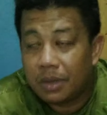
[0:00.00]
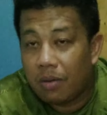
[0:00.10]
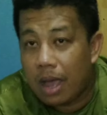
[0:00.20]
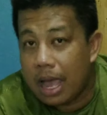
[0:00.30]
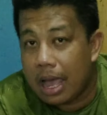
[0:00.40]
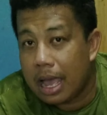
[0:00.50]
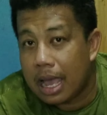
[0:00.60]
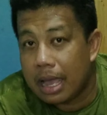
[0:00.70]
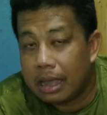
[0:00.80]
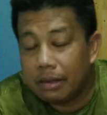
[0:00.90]
เพราะว่า
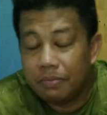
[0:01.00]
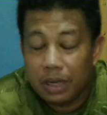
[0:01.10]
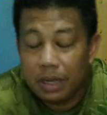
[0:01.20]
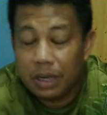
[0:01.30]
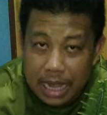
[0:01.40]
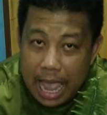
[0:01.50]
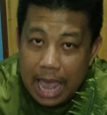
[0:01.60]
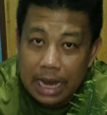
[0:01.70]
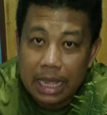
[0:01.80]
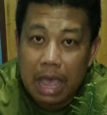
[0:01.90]
เพิ่งเลิก
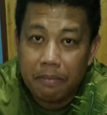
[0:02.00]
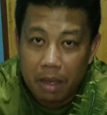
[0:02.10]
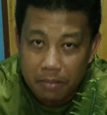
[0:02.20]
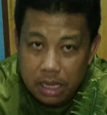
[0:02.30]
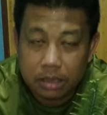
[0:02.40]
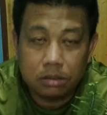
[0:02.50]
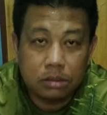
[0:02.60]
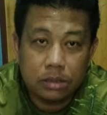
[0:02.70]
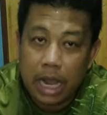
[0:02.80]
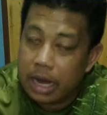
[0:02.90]
งานแล้วกลับมามืด
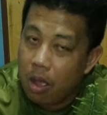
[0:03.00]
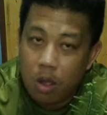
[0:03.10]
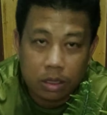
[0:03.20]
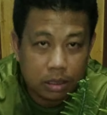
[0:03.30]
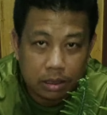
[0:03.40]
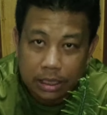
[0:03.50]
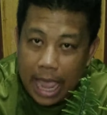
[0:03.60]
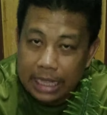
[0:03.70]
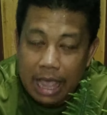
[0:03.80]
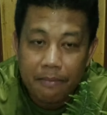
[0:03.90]
ด้านนอก
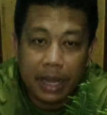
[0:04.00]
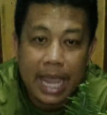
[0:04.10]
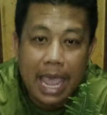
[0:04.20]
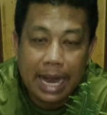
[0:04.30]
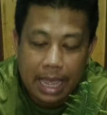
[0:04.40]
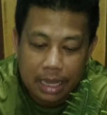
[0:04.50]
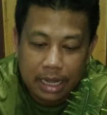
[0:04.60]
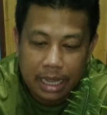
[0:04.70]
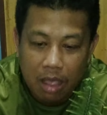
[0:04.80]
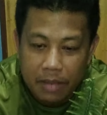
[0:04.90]
ถ่ายทำไม่ได้แล้วก็
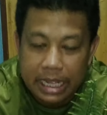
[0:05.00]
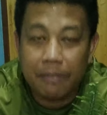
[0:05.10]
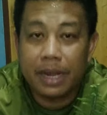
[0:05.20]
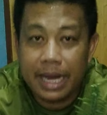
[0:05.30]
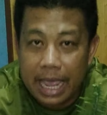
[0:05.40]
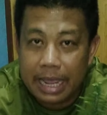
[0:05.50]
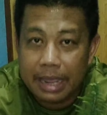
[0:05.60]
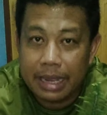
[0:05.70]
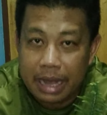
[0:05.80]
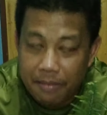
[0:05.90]
เลยเข้ามาทำด้านใน
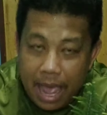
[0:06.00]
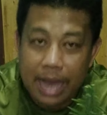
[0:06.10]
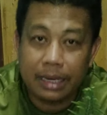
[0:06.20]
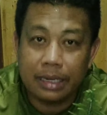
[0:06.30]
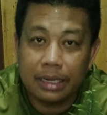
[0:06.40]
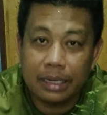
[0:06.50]
ในบ้าน